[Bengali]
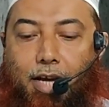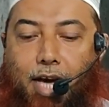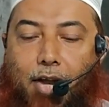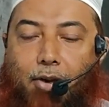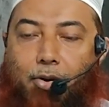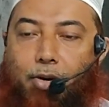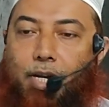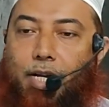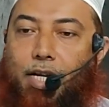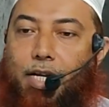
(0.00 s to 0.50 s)

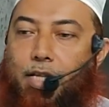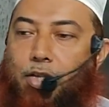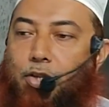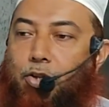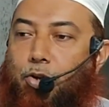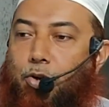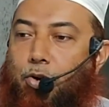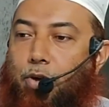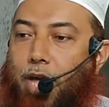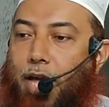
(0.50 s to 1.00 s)
কারণ ঈদ
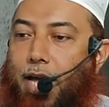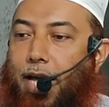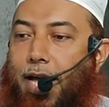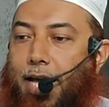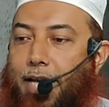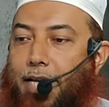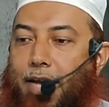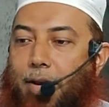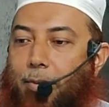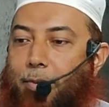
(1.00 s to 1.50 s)
তো
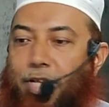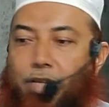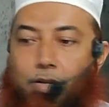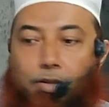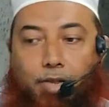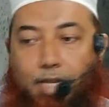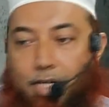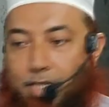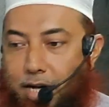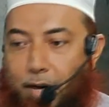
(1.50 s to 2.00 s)
একাকি
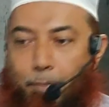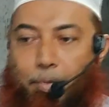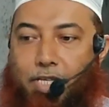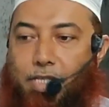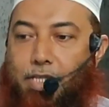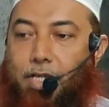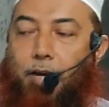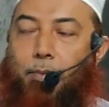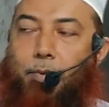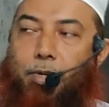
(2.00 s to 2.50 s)
আবাদত না
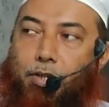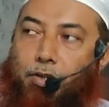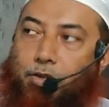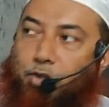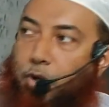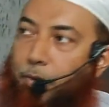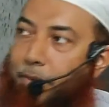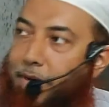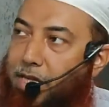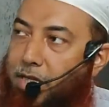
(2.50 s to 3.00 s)
সামাজিক আবাদত
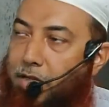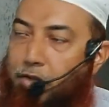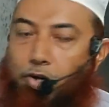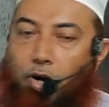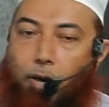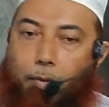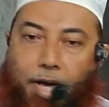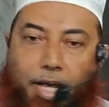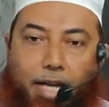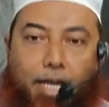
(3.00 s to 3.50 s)
সমাজের
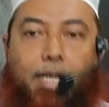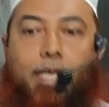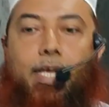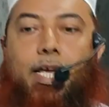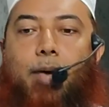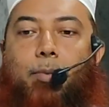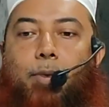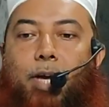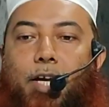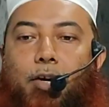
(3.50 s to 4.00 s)
সবাই
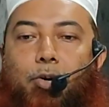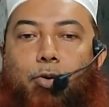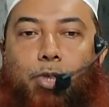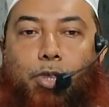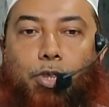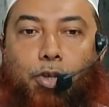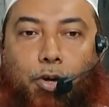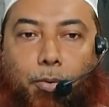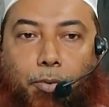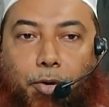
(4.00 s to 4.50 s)
নিয়ে আমাকে
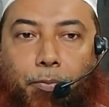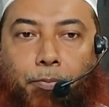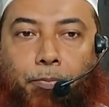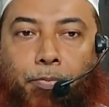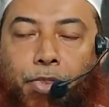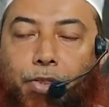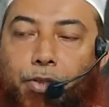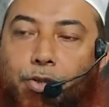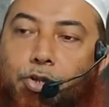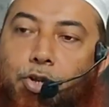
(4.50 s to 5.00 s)
করতে হবে
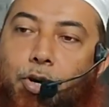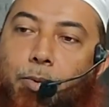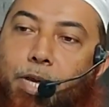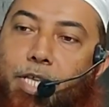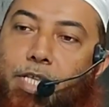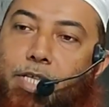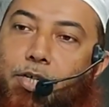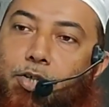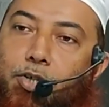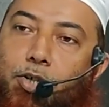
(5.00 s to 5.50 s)
তো
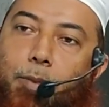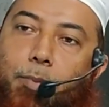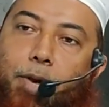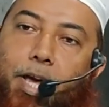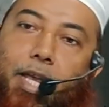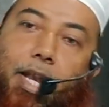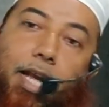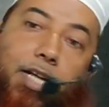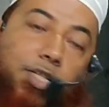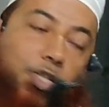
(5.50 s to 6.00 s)
সমাজের
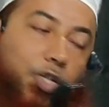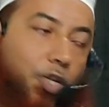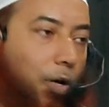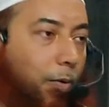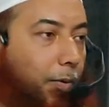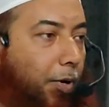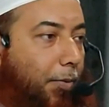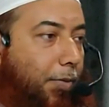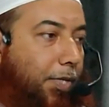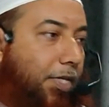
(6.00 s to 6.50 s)
সবাই
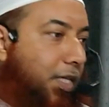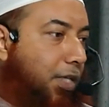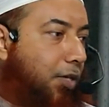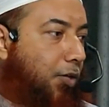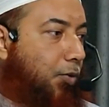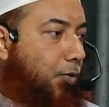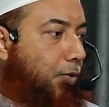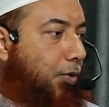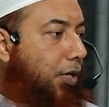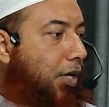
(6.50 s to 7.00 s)
রাষ্ট্রীয়ভাবে
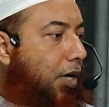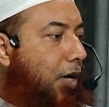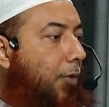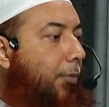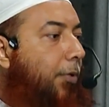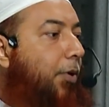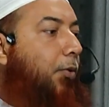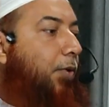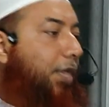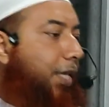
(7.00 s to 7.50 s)
যেদিন ঘোষণা
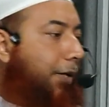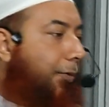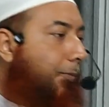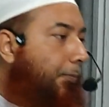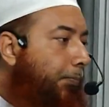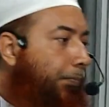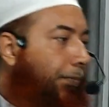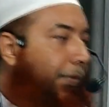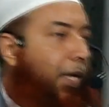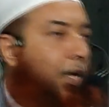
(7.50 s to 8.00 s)
হবে ওই দিন
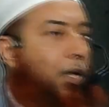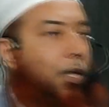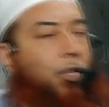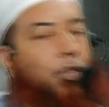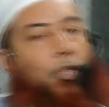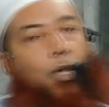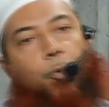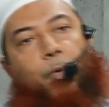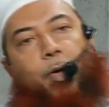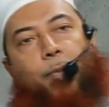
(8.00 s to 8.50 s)

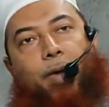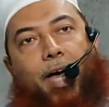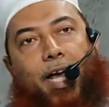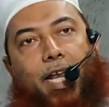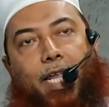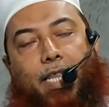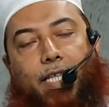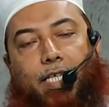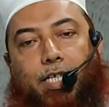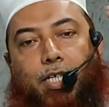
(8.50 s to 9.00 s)
তবে
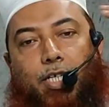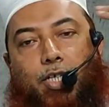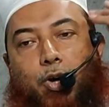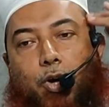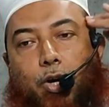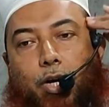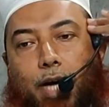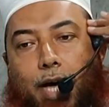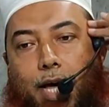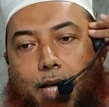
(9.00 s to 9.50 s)
বাংলাদেশের
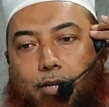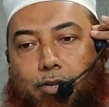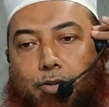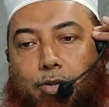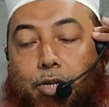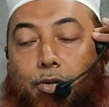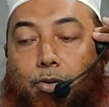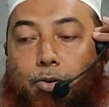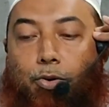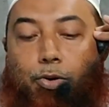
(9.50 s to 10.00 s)
সরকার
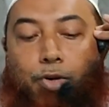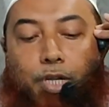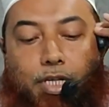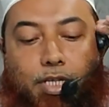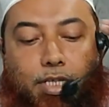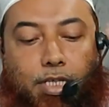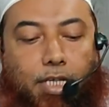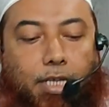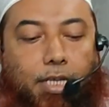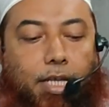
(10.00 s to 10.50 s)
যদি
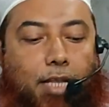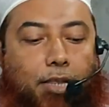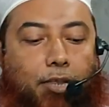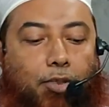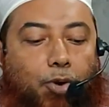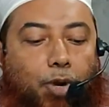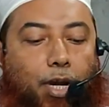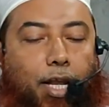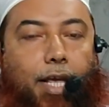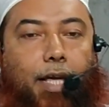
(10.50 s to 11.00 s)
কোনোদিন
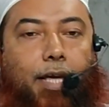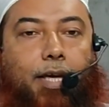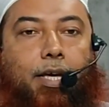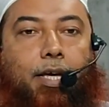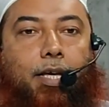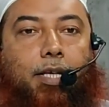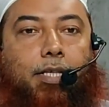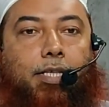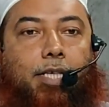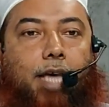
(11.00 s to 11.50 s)
সিদ্ধান্ত নেয়
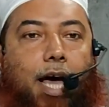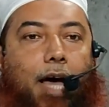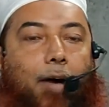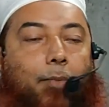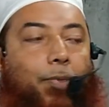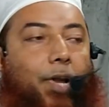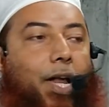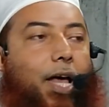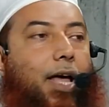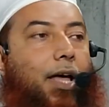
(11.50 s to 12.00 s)
যে
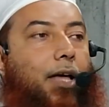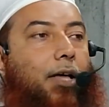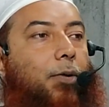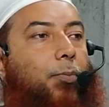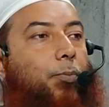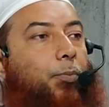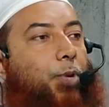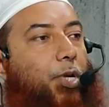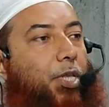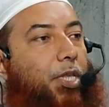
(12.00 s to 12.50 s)
আমরা
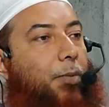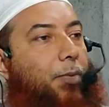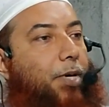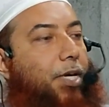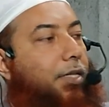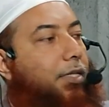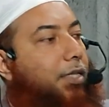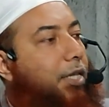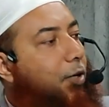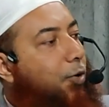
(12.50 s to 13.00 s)

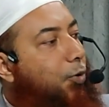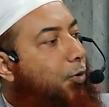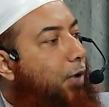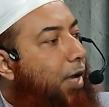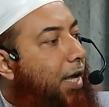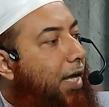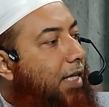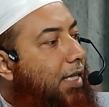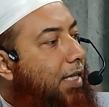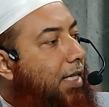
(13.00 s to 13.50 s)
পৃথিবীর যে কোনো
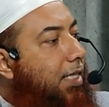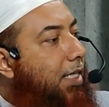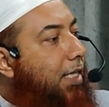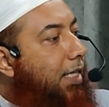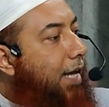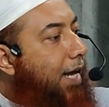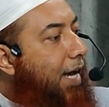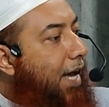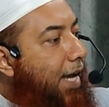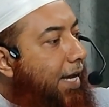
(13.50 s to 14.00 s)
এক দেশে
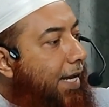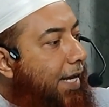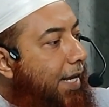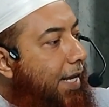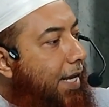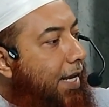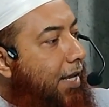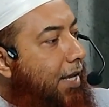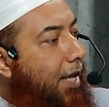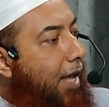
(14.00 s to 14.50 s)
দেখা
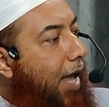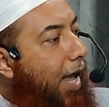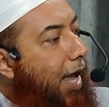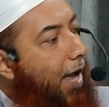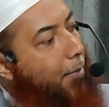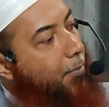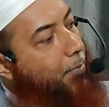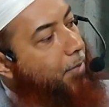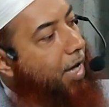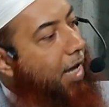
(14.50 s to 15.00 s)
গেলে
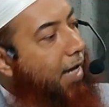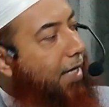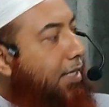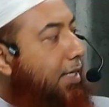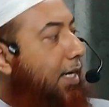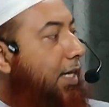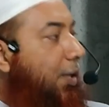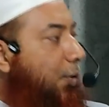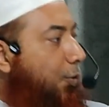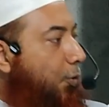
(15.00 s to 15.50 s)
আমরা
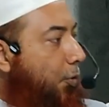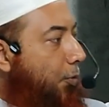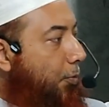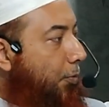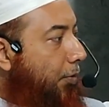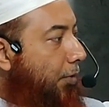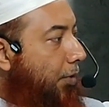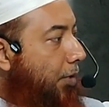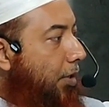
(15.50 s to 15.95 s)
একসাথে করব।